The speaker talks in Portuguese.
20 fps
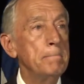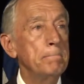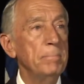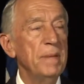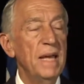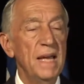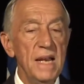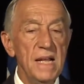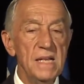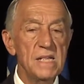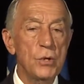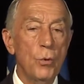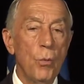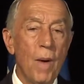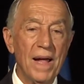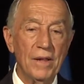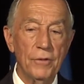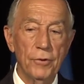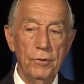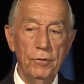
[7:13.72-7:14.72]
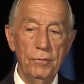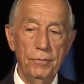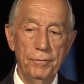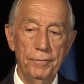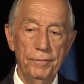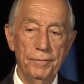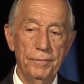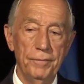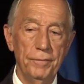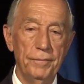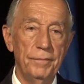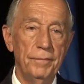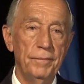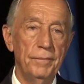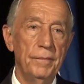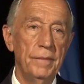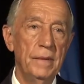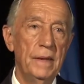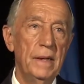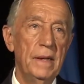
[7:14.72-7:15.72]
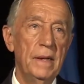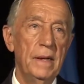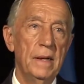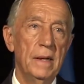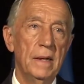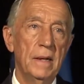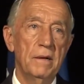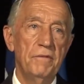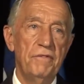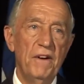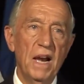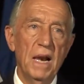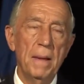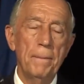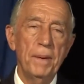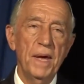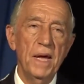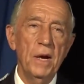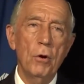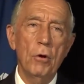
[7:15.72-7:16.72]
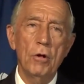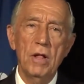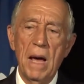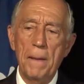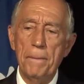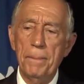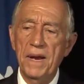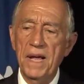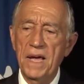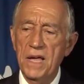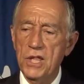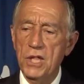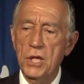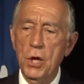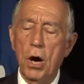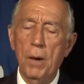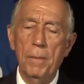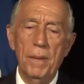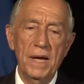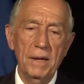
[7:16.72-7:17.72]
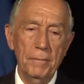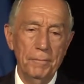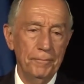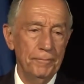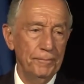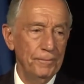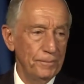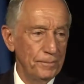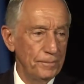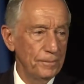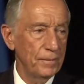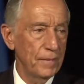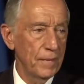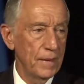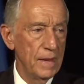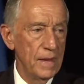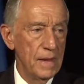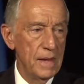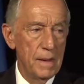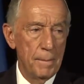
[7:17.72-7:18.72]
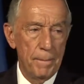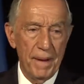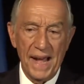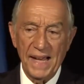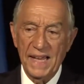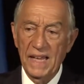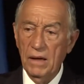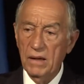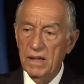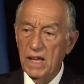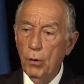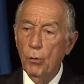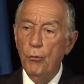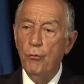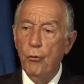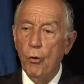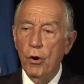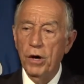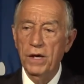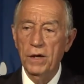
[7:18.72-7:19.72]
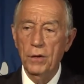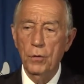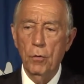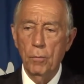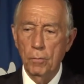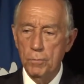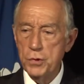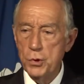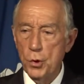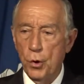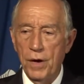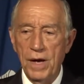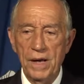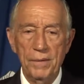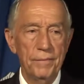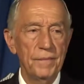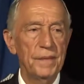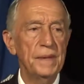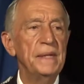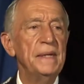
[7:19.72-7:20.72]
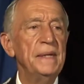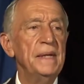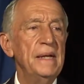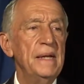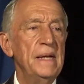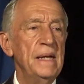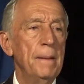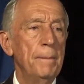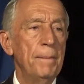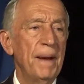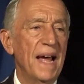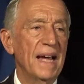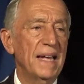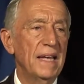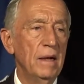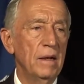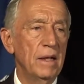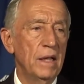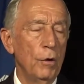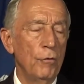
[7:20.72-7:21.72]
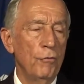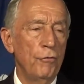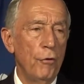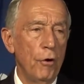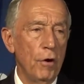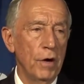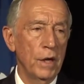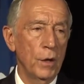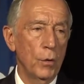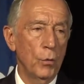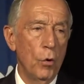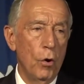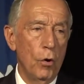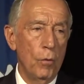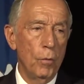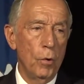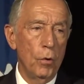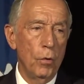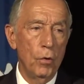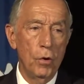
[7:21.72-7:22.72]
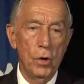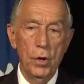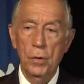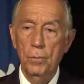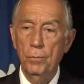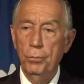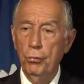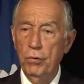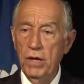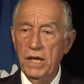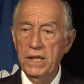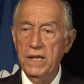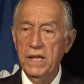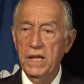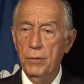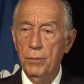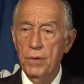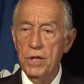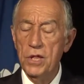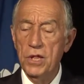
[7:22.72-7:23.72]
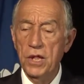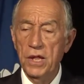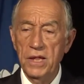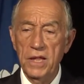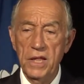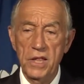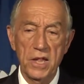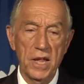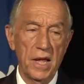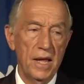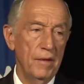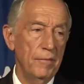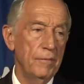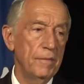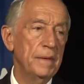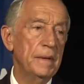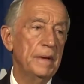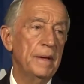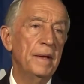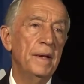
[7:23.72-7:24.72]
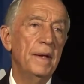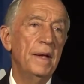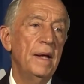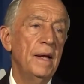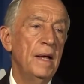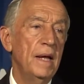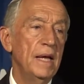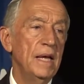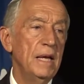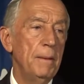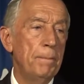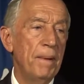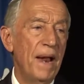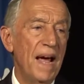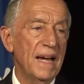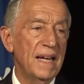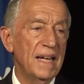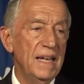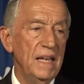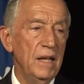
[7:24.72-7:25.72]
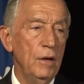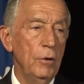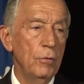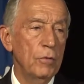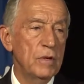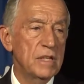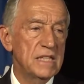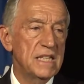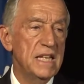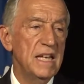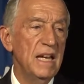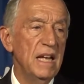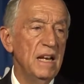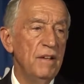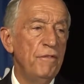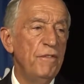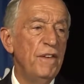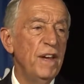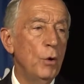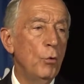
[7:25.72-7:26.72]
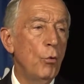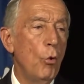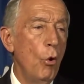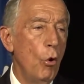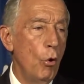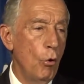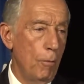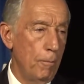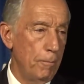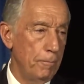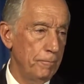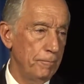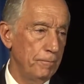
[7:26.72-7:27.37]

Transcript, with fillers: E é nesse quadro que vale a pena olhar para este homem, para aquilo que ele foi como pessoa, para aquilo que ele foi como político e estadista e para aquilo que significou